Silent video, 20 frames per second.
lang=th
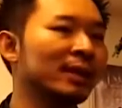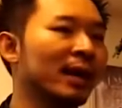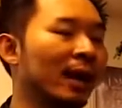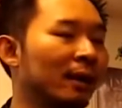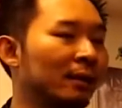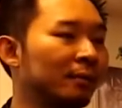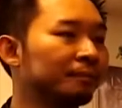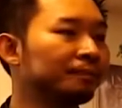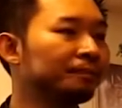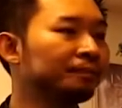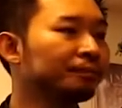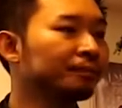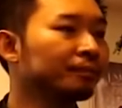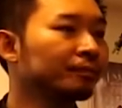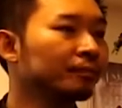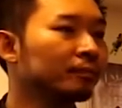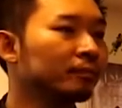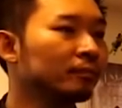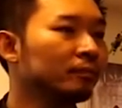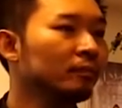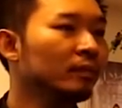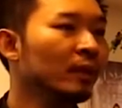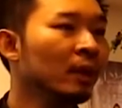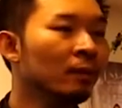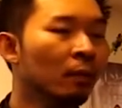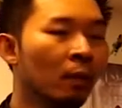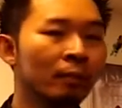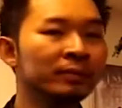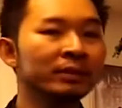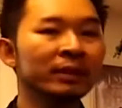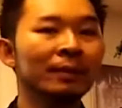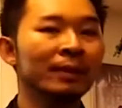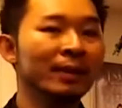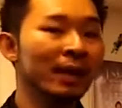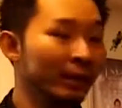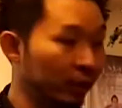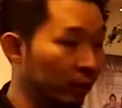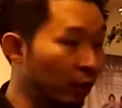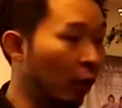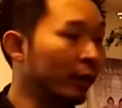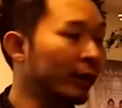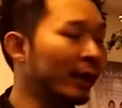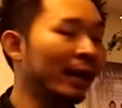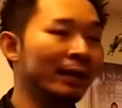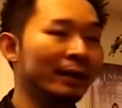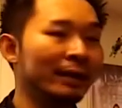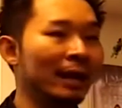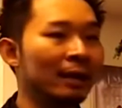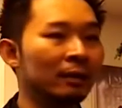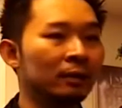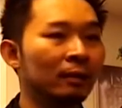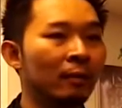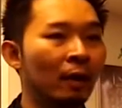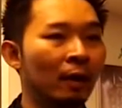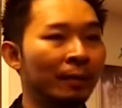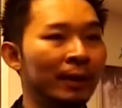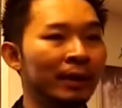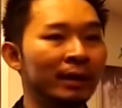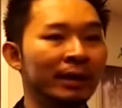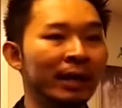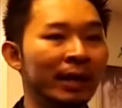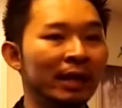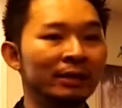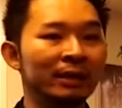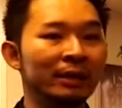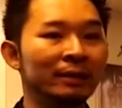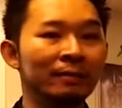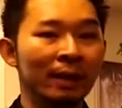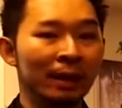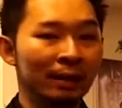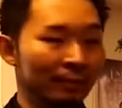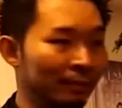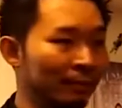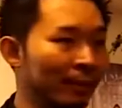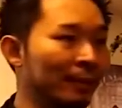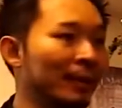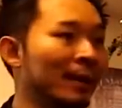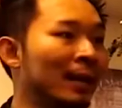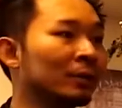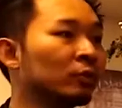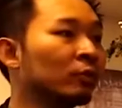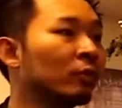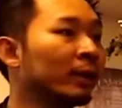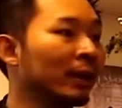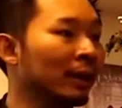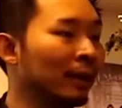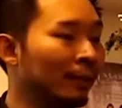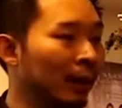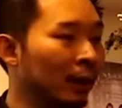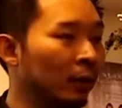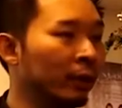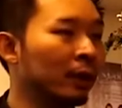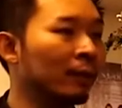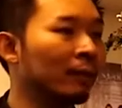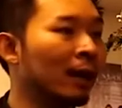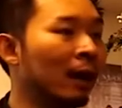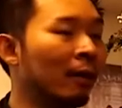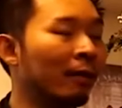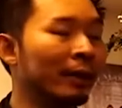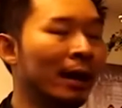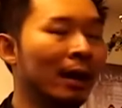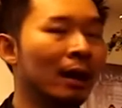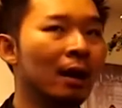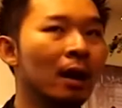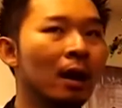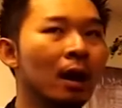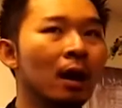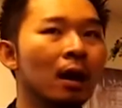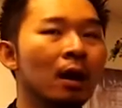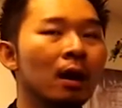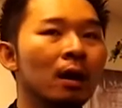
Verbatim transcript: 80-90%ผมเจอมาเยอะอย่างน้องเคนเนี่ยต้องบอกว่าเป็นเคสที่มามาเป็นนักธุรกิจแล้วมันลุยกับเราเนี่ย